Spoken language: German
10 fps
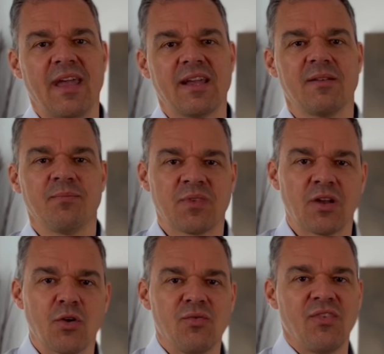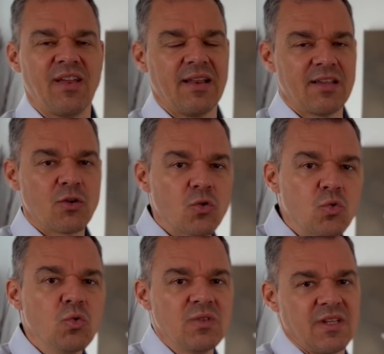wo wir merken, da können wir
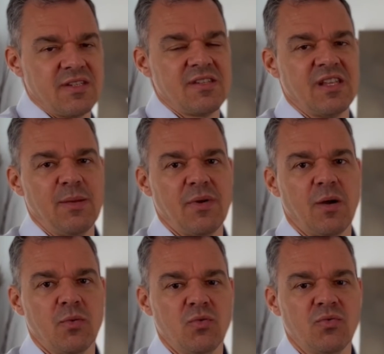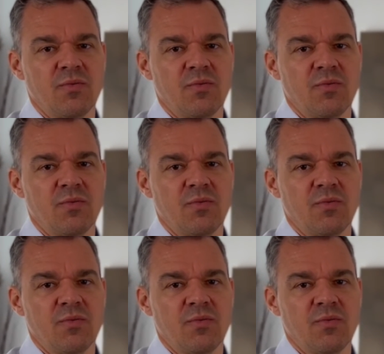wirklich gute Systeme